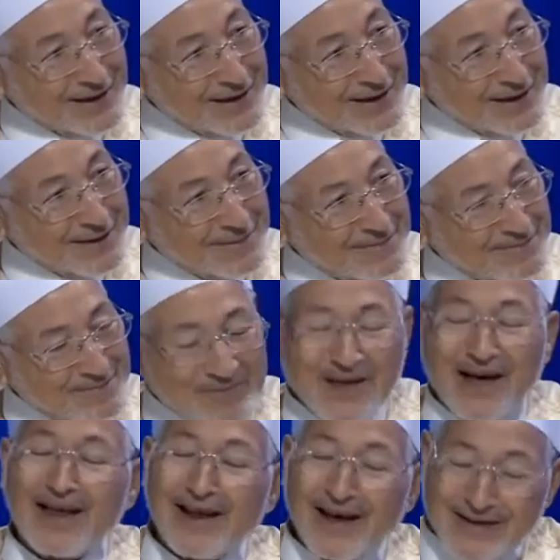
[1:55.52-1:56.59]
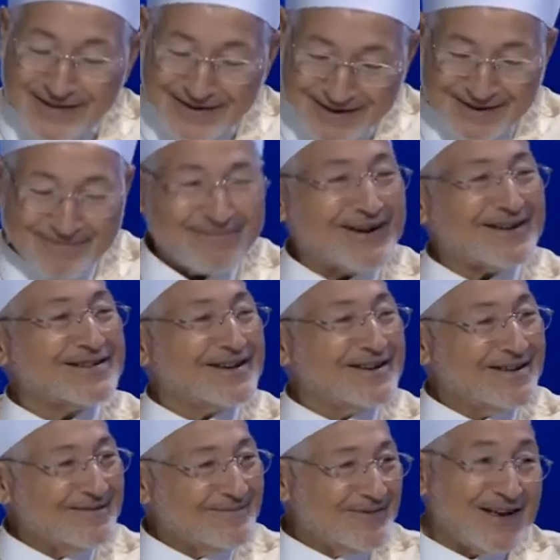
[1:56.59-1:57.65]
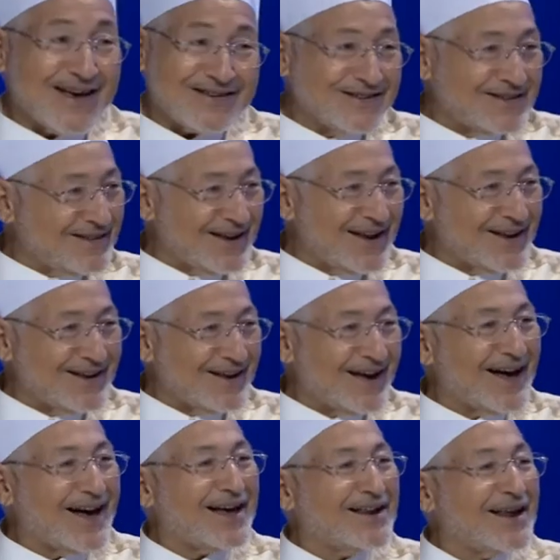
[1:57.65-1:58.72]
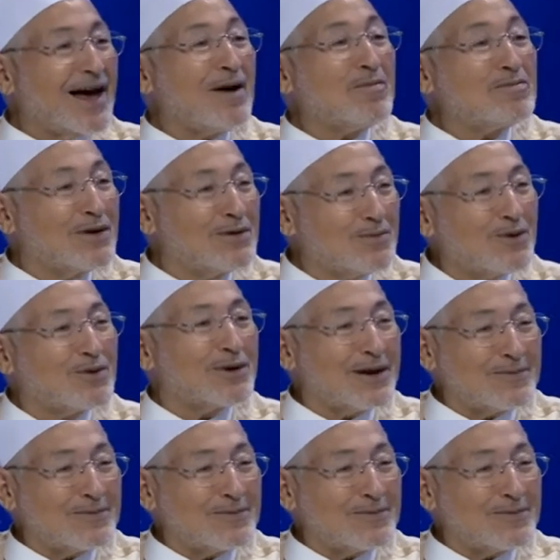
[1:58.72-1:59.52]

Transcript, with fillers: لا البغدادي خلاص دكتور عبد المولى خلاص يا سيدي عبد المولى